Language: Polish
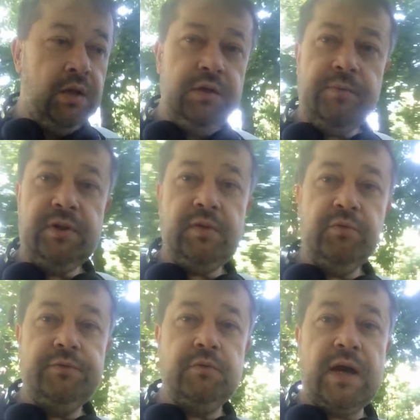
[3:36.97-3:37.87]
Nie będę
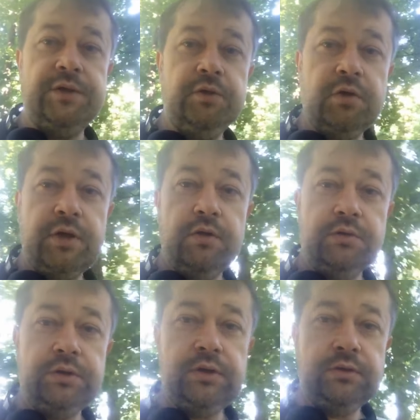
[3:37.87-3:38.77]
mówił ani o
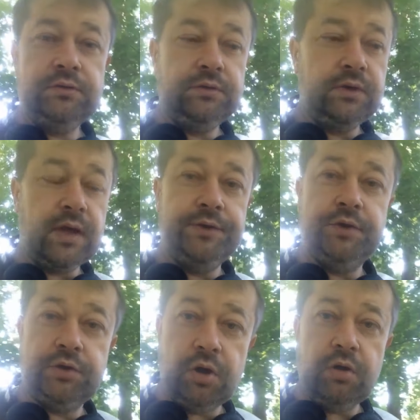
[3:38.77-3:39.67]
rejonie,
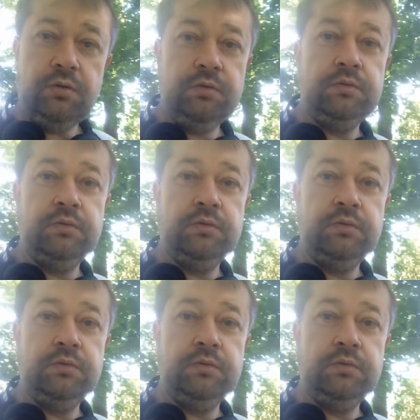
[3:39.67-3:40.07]
ani kto,